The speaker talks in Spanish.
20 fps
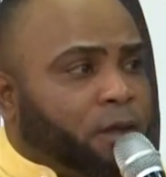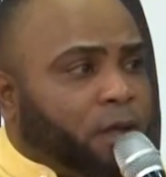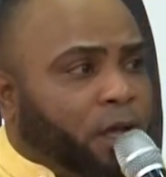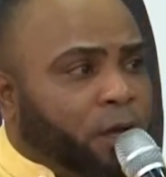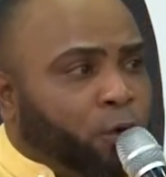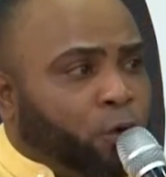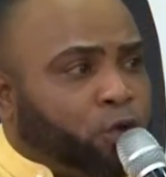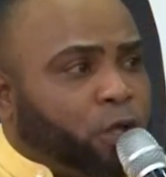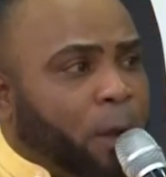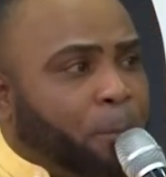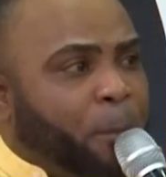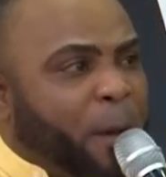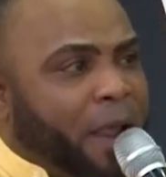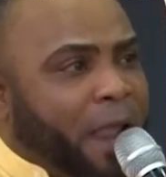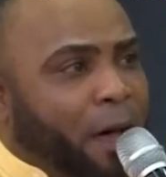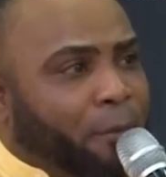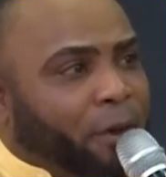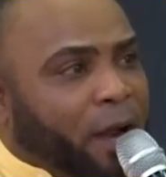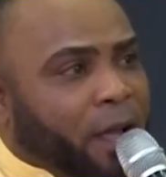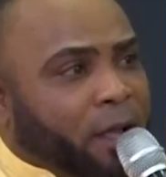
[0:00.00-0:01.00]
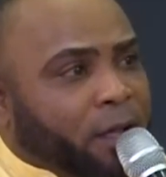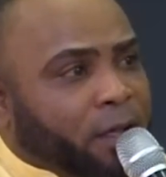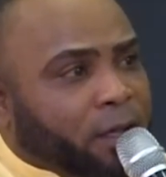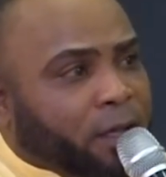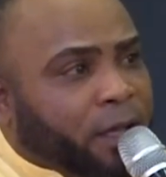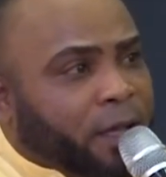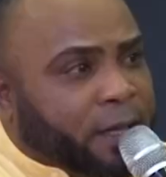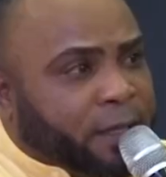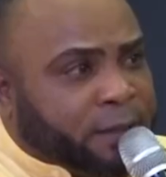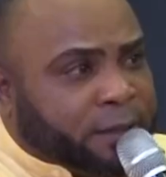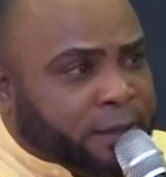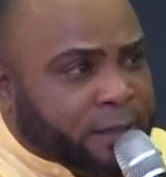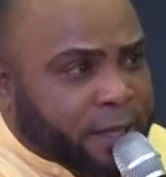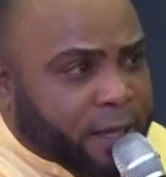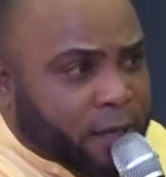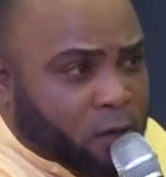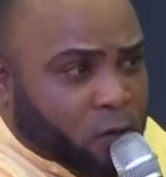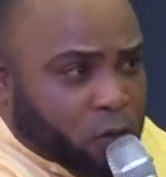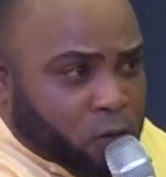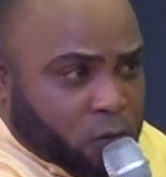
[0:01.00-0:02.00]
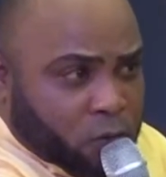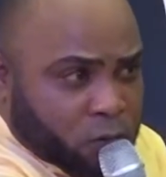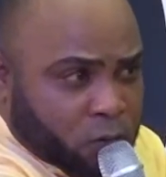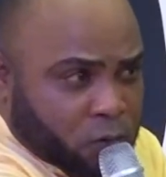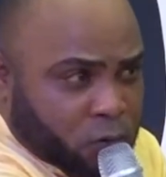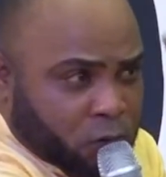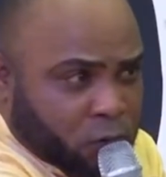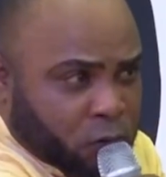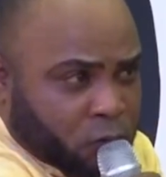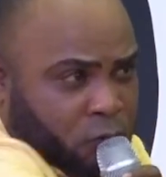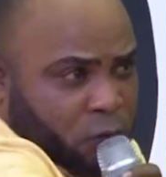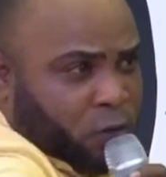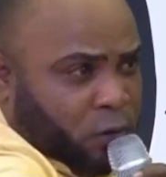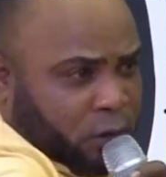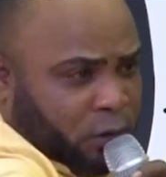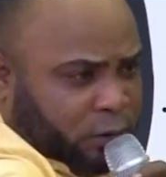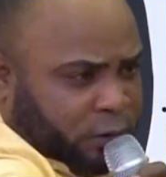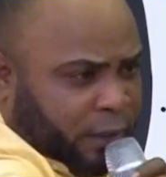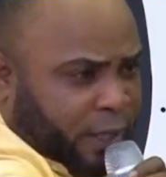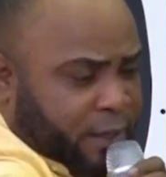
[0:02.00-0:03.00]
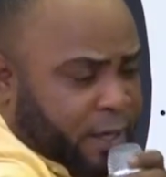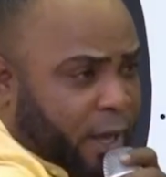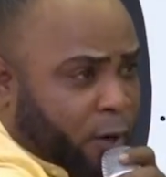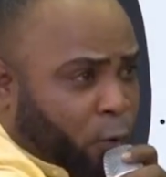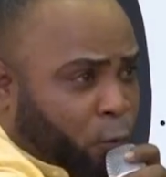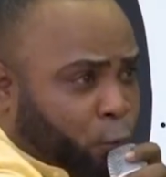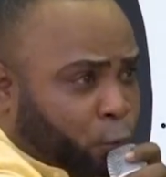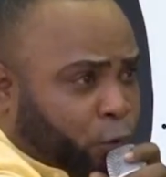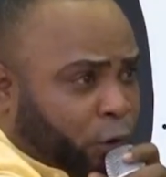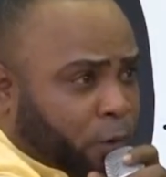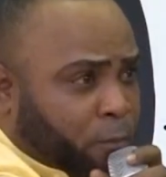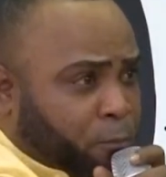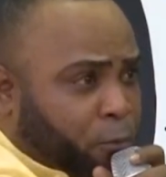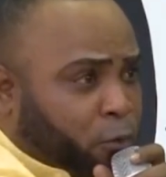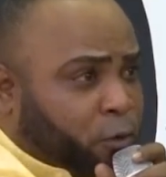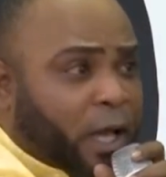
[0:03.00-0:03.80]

En otras palabras, el cielo señaló un tiempo.